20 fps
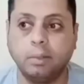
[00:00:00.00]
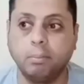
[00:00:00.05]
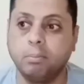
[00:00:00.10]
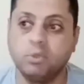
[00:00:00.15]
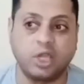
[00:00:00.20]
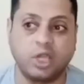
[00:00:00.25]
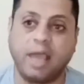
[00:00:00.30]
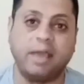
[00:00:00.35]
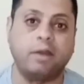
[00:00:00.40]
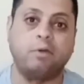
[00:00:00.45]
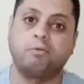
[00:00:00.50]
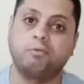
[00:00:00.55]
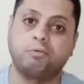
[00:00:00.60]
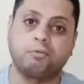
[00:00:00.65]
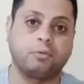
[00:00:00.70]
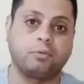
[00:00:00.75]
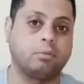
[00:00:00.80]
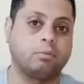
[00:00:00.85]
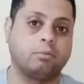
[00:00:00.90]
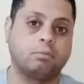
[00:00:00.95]
مش
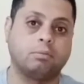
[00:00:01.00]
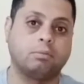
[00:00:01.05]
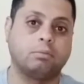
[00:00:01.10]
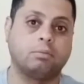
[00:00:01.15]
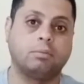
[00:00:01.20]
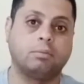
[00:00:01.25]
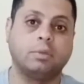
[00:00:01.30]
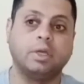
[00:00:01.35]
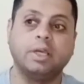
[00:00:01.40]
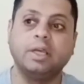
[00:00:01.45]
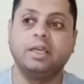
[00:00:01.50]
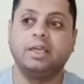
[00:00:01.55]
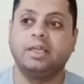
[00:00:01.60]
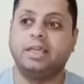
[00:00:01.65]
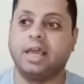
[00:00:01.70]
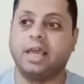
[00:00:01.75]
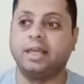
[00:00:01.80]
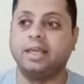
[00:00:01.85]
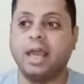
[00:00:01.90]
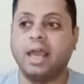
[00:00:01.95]
عارف
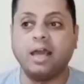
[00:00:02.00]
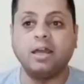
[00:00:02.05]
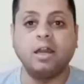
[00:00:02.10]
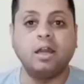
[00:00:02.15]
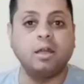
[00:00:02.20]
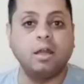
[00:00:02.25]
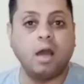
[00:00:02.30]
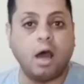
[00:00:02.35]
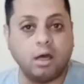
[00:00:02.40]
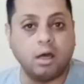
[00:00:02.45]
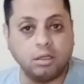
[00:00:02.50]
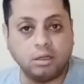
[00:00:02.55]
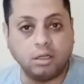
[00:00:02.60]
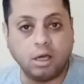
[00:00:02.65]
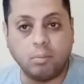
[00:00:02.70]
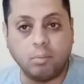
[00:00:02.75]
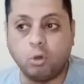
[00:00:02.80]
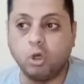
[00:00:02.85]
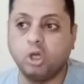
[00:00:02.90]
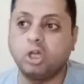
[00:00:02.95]
يعني انا
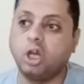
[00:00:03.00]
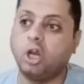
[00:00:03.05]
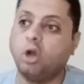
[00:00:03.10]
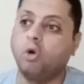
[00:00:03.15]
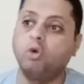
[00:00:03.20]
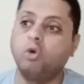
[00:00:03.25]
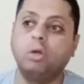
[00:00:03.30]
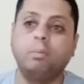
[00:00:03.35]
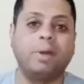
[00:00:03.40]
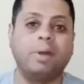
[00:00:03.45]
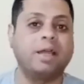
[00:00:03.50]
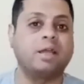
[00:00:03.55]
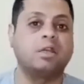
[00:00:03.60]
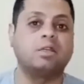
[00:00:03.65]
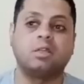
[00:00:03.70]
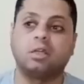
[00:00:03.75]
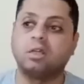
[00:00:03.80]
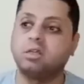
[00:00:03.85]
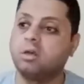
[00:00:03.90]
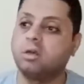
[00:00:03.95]
النهارده ممكن اقول
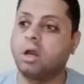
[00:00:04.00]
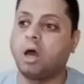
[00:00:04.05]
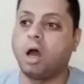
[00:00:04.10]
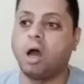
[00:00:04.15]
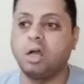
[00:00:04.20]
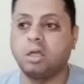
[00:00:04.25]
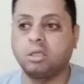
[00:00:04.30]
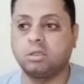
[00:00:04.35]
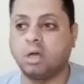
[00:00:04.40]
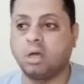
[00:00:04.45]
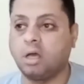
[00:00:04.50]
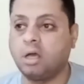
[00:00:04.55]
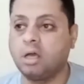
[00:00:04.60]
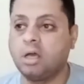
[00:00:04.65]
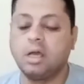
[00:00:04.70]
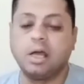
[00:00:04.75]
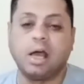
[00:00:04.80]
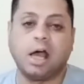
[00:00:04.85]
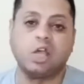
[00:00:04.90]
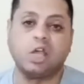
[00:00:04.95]
مجلس الاداره اخطا
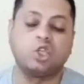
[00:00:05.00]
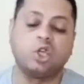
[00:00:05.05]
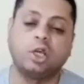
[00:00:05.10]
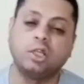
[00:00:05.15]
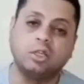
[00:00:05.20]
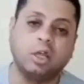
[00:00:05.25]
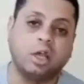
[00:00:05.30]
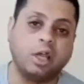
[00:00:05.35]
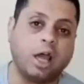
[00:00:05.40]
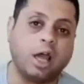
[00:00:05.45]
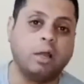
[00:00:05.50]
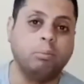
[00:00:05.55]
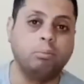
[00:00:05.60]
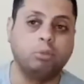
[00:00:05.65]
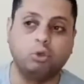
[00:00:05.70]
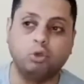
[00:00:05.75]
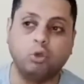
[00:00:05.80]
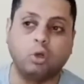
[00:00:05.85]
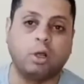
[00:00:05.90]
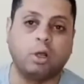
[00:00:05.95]
عشان ضياع
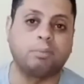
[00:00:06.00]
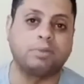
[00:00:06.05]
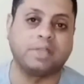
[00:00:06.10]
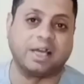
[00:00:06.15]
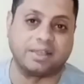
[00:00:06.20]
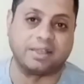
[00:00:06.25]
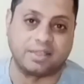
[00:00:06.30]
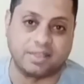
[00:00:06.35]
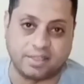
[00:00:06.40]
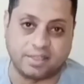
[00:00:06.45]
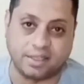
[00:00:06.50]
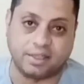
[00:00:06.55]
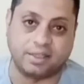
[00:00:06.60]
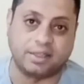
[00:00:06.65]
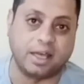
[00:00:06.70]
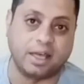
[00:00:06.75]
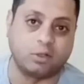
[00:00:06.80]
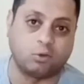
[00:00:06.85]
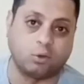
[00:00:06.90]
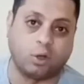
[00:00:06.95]
البطوله بتاعت
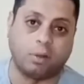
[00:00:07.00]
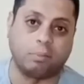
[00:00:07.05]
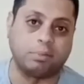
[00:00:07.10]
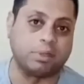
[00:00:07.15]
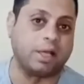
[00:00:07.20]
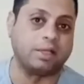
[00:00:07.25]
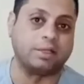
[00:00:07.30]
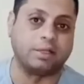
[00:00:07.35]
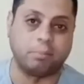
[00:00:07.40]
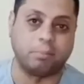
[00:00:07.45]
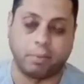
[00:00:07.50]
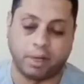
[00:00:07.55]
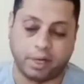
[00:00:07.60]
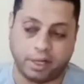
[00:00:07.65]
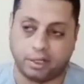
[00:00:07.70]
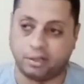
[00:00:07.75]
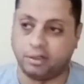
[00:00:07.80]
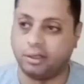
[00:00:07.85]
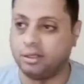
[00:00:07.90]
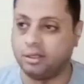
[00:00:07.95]
الستات ولا بتاعت
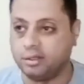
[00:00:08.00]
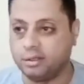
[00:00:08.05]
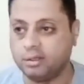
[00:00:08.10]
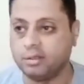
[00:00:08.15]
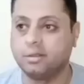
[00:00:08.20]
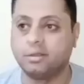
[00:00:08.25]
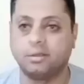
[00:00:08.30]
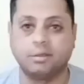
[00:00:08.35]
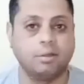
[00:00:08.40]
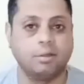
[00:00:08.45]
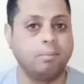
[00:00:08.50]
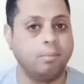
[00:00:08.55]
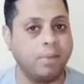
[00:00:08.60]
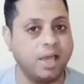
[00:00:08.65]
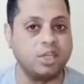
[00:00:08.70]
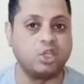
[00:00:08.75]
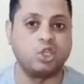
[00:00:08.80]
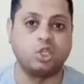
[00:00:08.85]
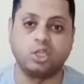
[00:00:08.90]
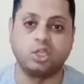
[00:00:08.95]
البنات دي
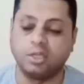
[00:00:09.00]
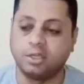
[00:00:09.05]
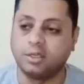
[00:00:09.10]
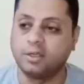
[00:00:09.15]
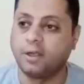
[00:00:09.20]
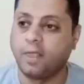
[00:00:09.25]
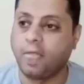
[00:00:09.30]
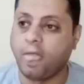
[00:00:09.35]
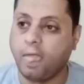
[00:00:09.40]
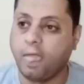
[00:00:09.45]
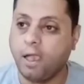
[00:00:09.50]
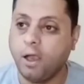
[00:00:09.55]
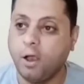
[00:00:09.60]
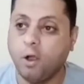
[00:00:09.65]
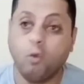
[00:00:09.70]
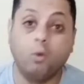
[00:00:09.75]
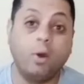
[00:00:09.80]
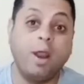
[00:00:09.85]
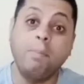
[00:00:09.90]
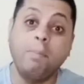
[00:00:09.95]
ماشي
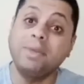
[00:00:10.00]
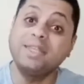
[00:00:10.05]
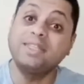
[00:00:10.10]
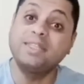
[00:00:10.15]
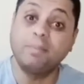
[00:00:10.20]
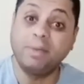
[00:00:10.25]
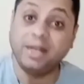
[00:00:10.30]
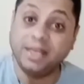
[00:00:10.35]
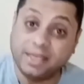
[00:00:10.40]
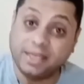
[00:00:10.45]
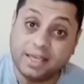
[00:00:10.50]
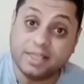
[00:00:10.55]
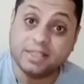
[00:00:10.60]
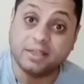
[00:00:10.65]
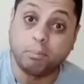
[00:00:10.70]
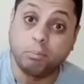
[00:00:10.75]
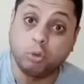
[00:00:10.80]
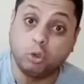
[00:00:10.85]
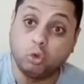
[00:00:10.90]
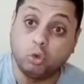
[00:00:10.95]
ولما الزمالك
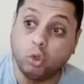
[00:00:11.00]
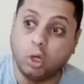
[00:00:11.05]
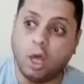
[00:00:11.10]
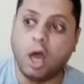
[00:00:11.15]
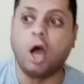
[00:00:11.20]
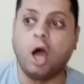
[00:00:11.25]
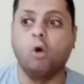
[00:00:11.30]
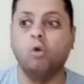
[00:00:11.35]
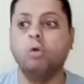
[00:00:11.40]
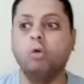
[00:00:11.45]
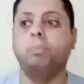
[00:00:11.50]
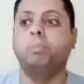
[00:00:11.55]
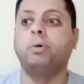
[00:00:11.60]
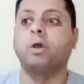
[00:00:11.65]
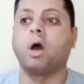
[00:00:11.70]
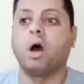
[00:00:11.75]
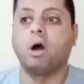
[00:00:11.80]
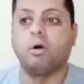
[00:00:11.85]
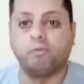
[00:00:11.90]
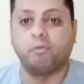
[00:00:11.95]
يكسب بطوله اقول
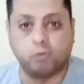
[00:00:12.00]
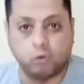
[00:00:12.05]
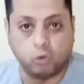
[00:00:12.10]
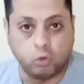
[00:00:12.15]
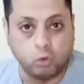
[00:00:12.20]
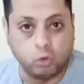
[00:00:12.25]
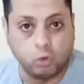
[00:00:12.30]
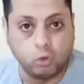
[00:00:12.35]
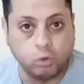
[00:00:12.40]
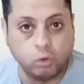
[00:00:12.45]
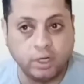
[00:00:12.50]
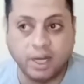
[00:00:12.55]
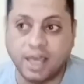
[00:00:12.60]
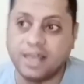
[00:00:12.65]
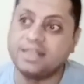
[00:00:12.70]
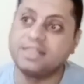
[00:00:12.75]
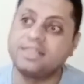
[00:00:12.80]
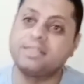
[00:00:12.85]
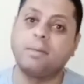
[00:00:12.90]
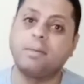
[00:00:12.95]
برافو
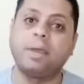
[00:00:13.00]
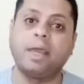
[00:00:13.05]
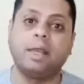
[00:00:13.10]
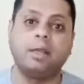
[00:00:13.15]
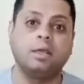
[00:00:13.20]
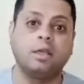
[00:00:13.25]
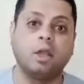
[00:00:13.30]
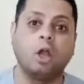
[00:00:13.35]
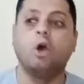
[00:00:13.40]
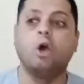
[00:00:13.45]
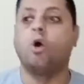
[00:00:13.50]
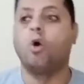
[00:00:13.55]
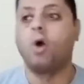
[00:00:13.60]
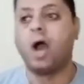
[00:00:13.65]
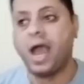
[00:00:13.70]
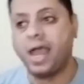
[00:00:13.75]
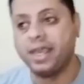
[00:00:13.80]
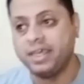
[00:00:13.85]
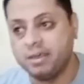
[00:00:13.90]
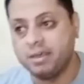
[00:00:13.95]
نادي الزمالك
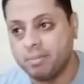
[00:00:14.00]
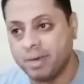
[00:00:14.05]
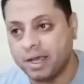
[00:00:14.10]
احيي